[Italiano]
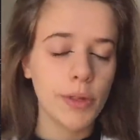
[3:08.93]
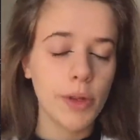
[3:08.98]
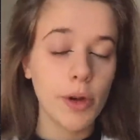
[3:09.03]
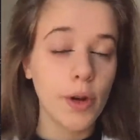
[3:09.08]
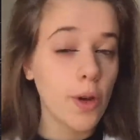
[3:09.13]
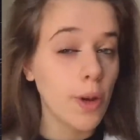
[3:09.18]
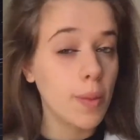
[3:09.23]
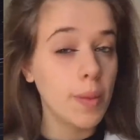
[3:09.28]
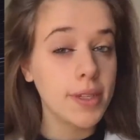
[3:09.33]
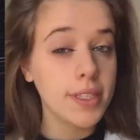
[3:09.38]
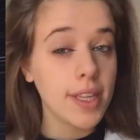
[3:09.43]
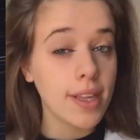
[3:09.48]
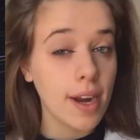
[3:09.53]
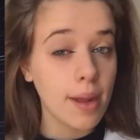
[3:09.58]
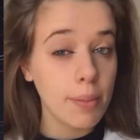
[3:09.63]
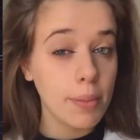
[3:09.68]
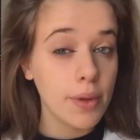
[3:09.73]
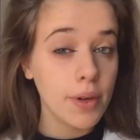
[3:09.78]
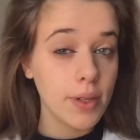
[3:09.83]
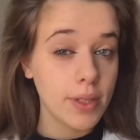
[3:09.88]
come
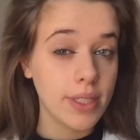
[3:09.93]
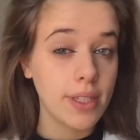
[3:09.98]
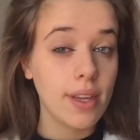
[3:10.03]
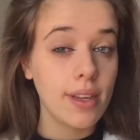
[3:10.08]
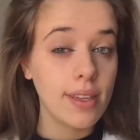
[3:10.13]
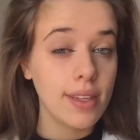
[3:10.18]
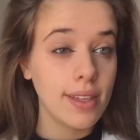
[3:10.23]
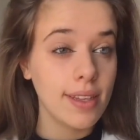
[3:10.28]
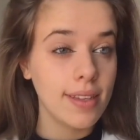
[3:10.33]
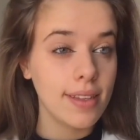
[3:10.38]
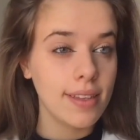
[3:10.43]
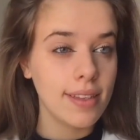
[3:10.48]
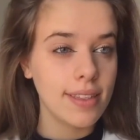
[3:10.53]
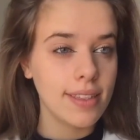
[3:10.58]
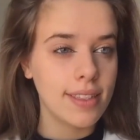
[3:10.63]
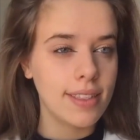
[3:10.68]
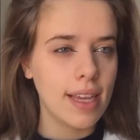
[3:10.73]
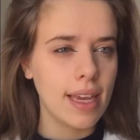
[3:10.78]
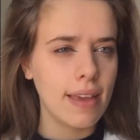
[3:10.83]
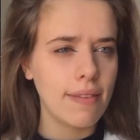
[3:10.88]
sarebbero i segni
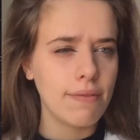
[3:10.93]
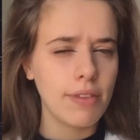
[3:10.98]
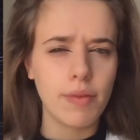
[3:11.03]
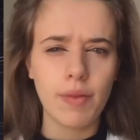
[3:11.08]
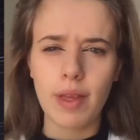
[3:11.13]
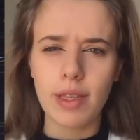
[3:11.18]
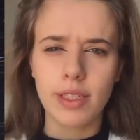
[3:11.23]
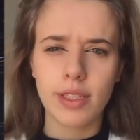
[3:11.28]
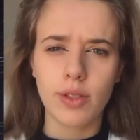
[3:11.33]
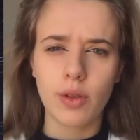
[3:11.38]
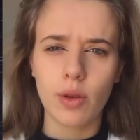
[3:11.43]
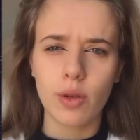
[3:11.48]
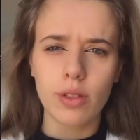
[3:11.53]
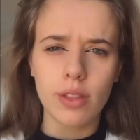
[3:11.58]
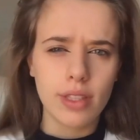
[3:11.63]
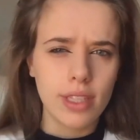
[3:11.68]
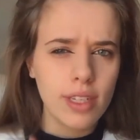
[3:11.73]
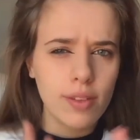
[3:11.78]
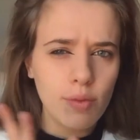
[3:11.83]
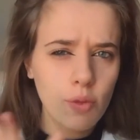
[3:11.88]
se vivessero in
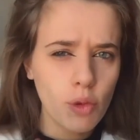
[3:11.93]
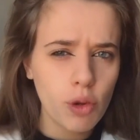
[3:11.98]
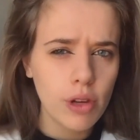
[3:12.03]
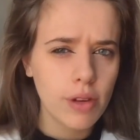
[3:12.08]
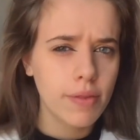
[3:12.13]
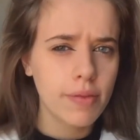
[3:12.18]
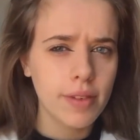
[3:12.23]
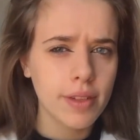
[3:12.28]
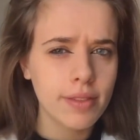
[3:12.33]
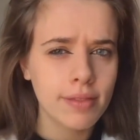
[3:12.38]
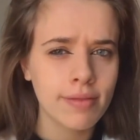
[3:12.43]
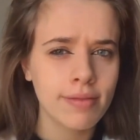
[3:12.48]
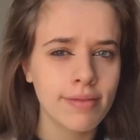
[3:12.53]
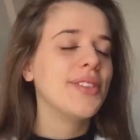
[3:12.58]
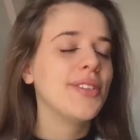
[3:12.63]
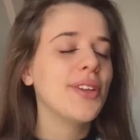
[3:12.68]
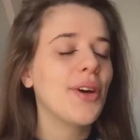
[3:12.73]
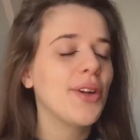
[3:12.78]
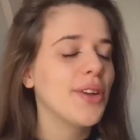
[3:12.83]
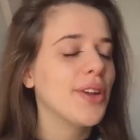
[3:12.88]
Team Wolf.
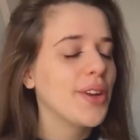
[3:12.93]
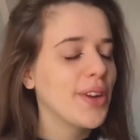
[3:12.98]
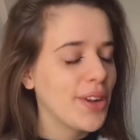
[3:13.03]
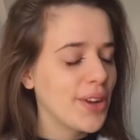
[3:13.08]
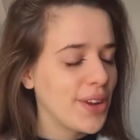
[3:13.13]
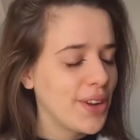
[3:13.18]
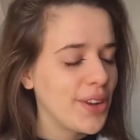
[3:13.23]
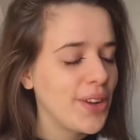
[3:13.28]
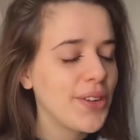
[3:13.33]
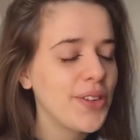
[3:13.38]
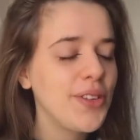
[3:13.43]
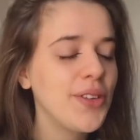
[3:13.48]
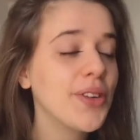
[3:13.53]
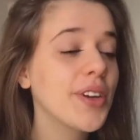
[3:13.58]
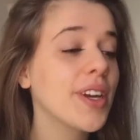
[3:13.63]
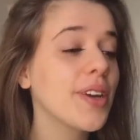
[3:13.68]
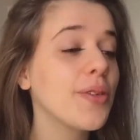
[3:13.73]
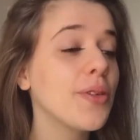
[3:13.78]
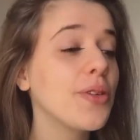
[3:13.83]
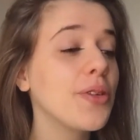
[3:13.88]
No, no, no, no, io, io
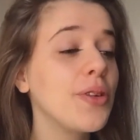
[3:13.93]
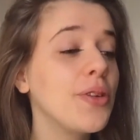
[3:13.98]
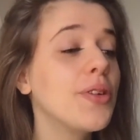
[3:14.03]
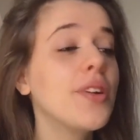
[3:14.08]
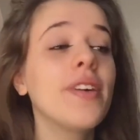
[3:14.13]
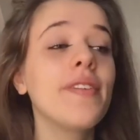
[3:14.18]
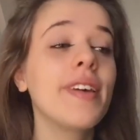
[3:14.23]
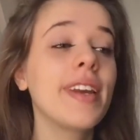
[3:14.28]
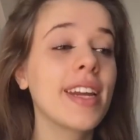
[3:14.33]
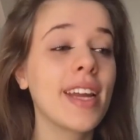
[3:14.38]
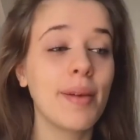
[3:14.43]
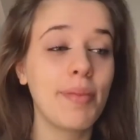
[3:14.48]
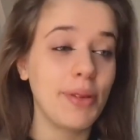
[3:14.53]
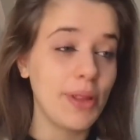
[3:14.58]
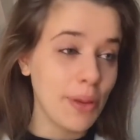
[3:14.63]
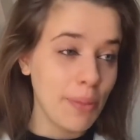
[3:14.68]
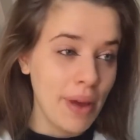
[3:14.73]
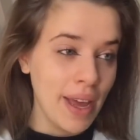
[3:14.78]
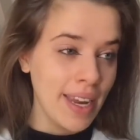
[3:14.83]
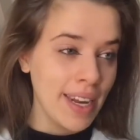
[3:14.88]
credo di non aver capito
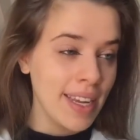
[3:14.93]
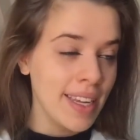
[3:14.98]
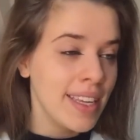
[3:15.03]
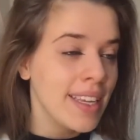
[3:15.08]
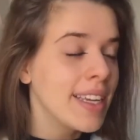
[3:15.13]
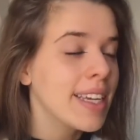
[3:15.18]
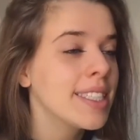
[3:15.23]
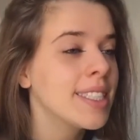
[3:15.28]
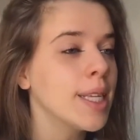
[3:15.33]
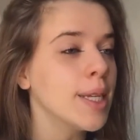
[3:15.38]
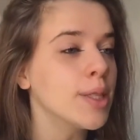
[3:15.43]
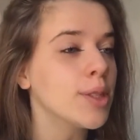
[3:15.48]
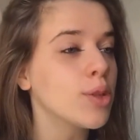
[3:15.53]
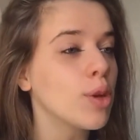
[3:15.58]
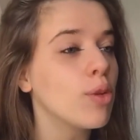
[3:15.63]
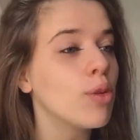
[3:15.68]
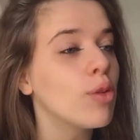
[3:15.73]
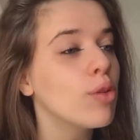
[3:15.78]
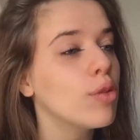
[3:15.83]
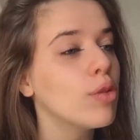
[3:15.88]
bene. In che senso
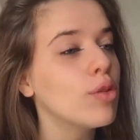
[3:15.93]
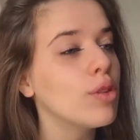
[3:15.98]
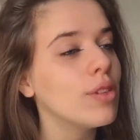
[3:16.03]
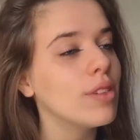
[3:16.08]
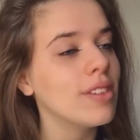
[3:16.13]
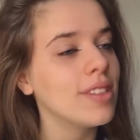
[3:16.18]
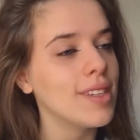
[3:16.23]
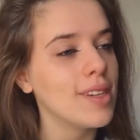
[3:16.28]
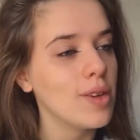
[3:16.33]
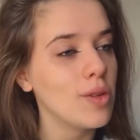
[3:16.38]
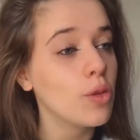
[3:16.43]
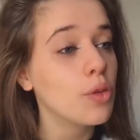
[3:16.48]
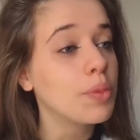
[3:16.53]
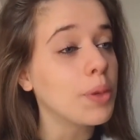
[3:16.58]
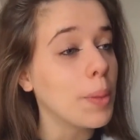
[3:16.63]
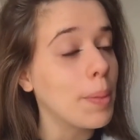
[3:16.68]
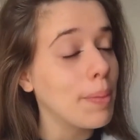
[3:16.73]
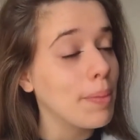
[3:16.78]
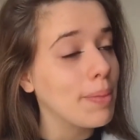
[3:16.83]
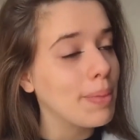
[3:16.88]

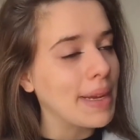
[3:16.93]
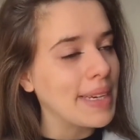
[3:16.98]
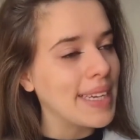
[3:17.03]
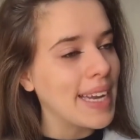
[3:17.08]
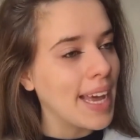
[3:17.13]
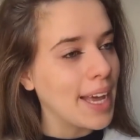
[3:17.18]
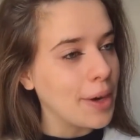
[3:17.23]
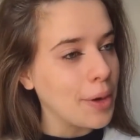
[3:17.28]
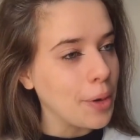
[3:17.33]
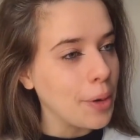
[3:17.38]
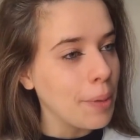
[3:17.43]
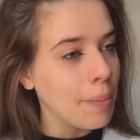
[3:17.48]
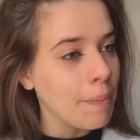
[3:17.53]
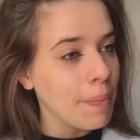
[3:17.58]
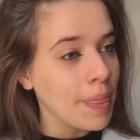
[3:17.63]
lupo mannaro?